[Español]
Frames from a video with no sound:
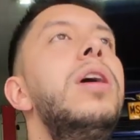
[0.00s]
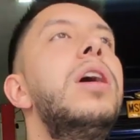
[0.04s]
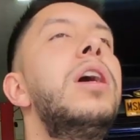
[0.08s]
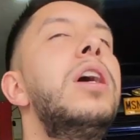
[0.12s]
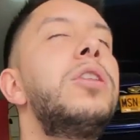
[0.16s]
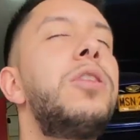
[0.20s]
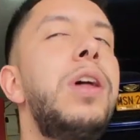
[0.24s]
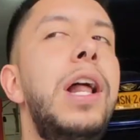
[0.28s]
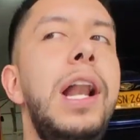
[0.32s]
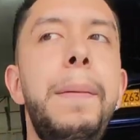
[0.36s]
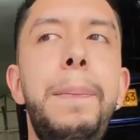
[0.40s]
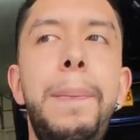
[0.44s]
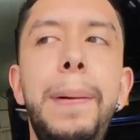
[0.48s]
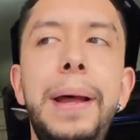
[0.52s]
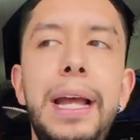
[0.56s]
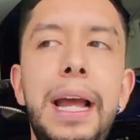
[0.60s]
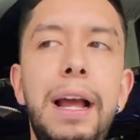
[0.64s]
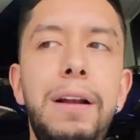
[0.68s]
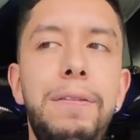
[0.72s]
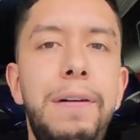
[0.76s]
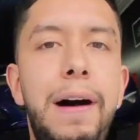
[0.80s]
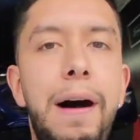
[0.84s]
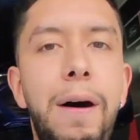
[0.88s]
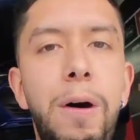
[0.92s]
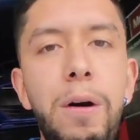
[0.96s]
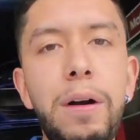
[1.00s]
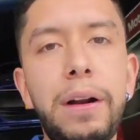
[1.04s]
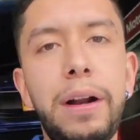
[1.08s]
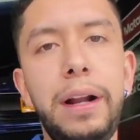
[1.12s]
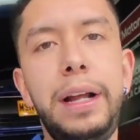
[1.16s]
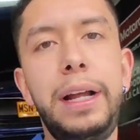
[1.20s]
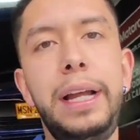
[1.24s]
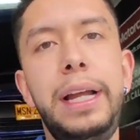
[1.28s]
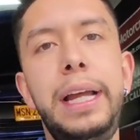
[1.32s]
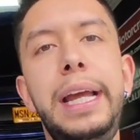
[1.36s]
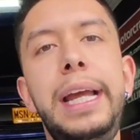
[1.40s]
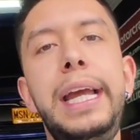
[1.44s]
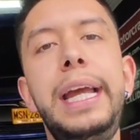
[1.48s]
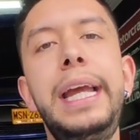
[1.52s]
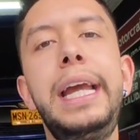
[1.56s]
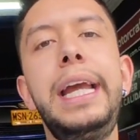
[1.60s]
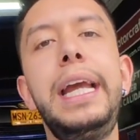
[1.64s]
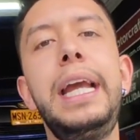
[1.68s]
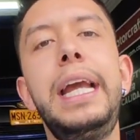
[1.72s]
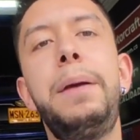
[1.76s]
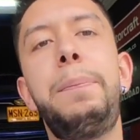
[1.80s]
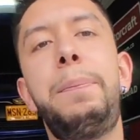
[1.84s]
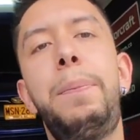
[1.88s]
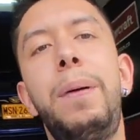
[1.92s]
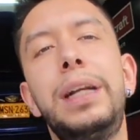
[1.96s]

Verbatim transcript: Entonces le pedí el favor y